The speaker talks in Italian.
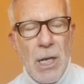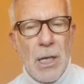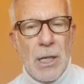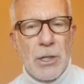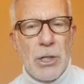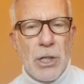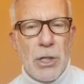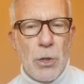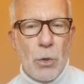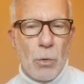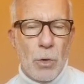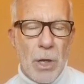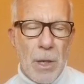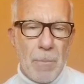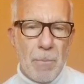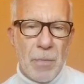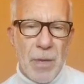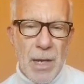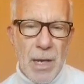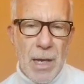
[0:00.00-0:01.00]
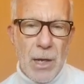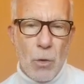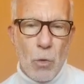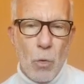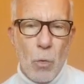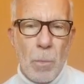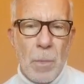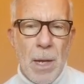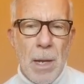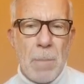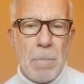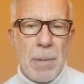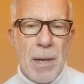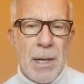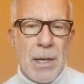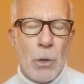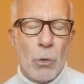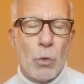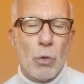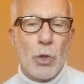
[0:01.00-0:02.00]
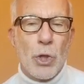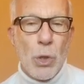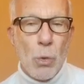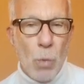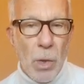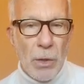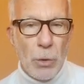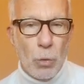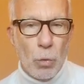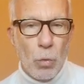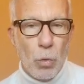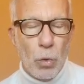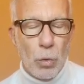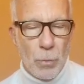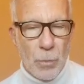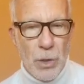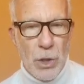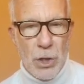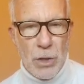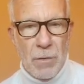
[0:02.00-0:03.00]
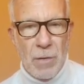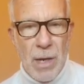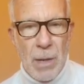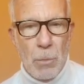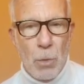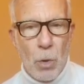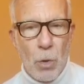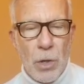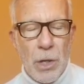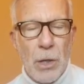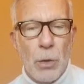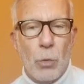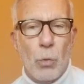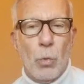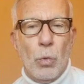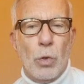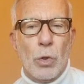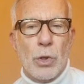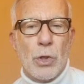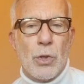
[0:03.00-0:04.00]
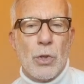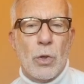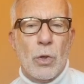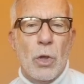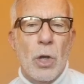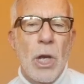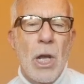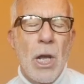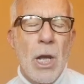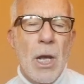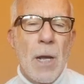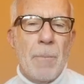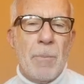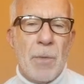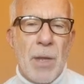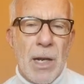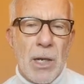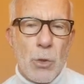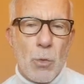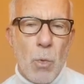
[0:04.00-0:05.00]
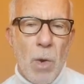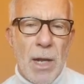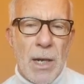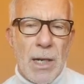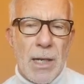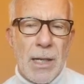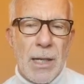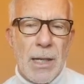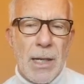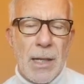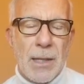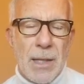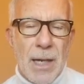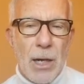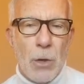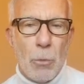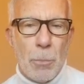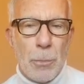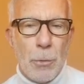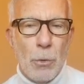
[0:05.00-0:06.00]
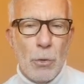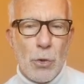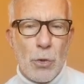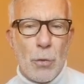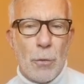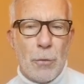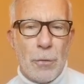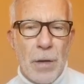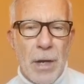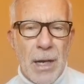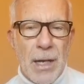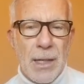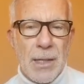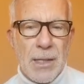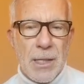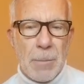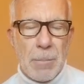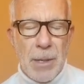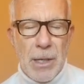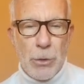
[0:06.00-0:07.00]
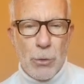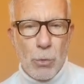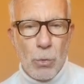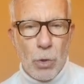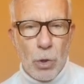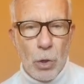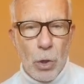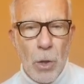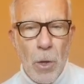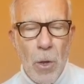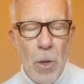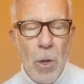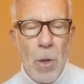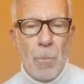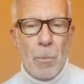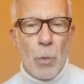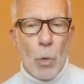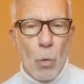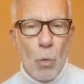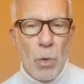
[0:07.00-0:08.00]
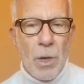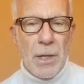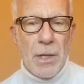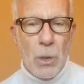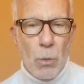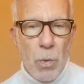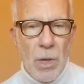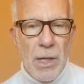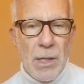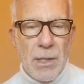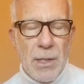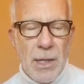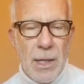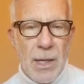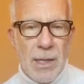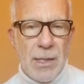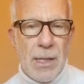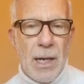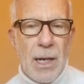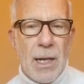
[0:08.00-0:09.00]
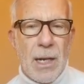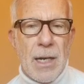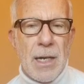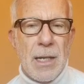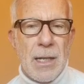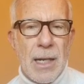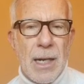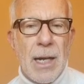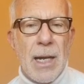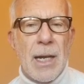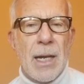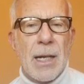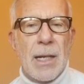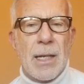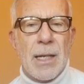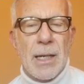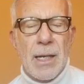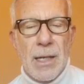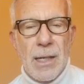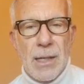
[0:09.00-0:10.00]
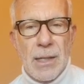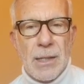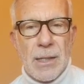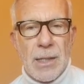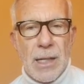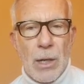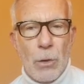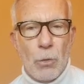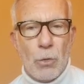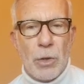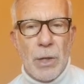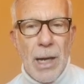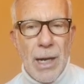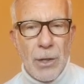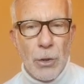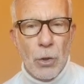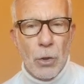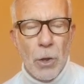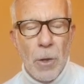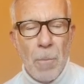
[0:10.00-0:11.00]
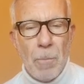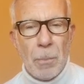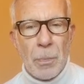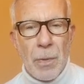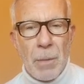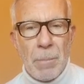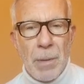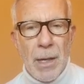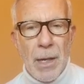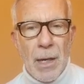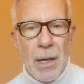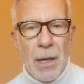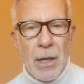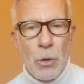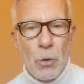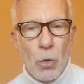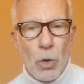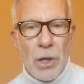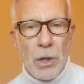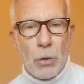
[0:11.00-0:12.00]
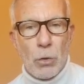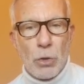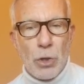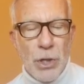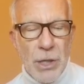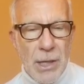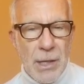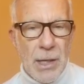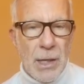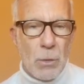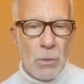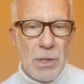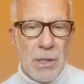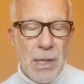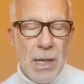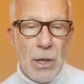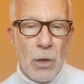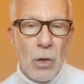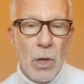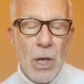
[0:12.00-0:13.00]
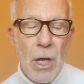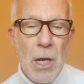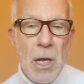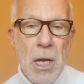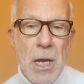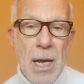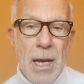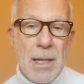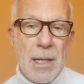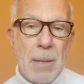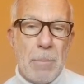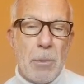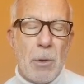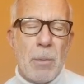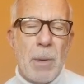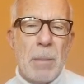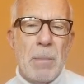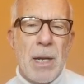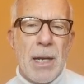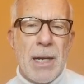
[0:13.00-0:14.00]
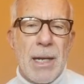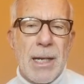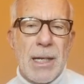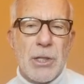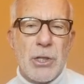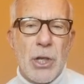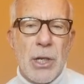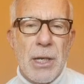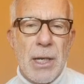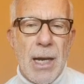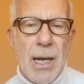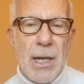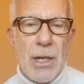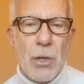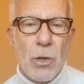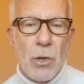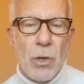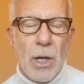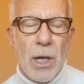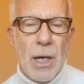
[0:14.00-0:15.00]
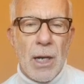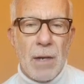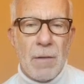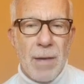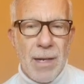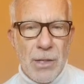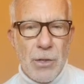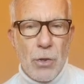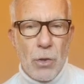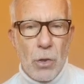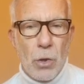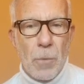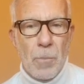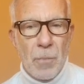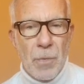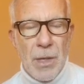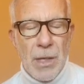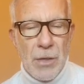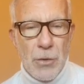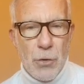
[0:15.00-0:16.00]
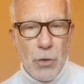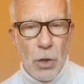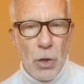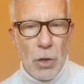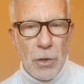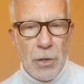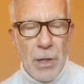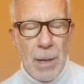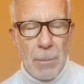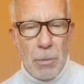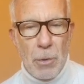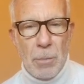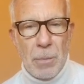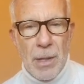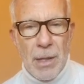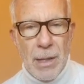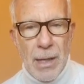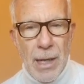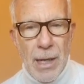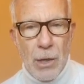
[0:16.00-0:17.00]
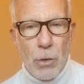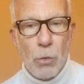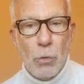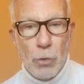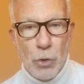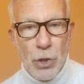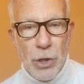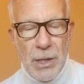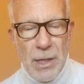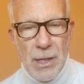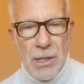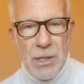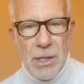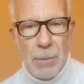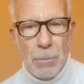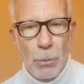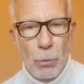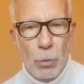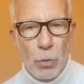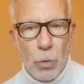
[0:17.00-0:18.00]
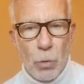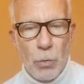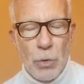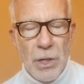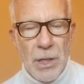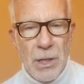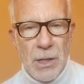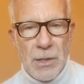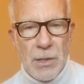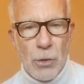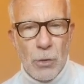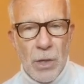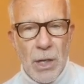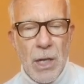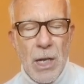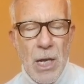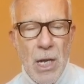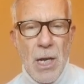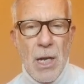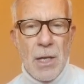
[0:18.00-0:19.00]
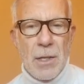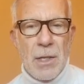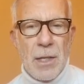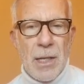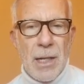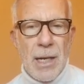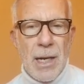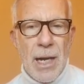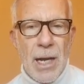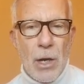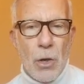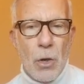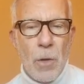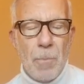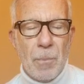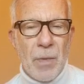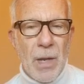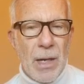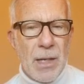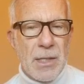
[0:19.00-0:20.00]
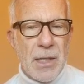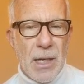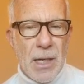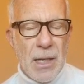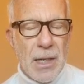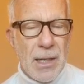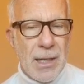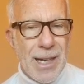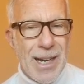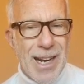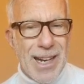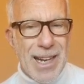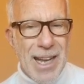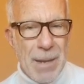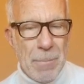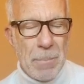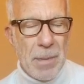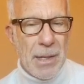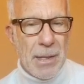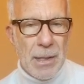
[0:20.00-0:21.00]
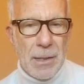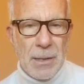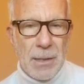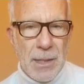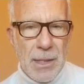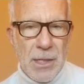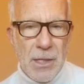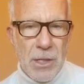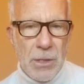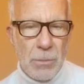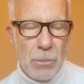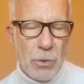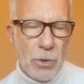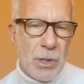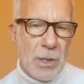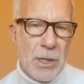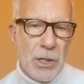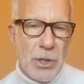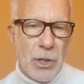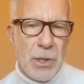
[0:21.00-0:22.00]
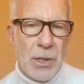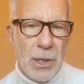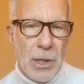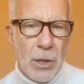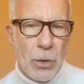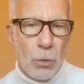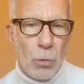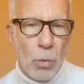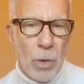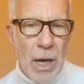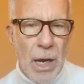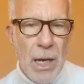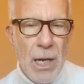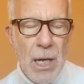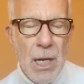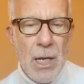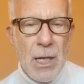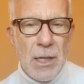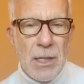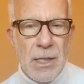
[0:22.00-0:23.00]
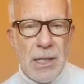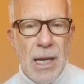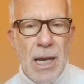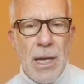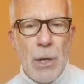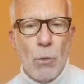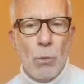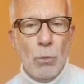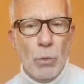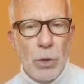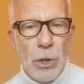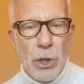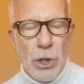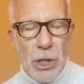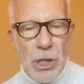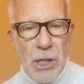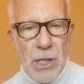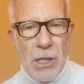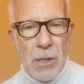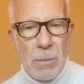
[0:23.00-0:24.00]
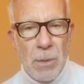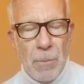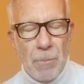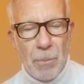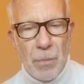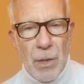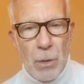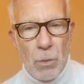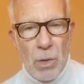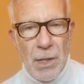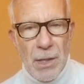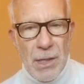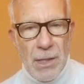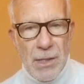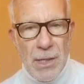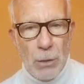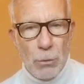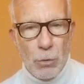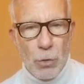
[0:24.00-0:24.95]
gestione e come periodo. 51, dicevamo, in tutto. Ci sono delle squadre che andranno più in sofferenza. Per assurdo, una di queste è la Salernitana che sta lottando per non retrocedere quest'anno ed è probabile che a gennaio arrivassero i soldi, la proprietà concedesse appunto un'iniezione di denaro, la Salernitana cambi tantissimo, si dice addirittura 6 undicesimi di quelli che stanno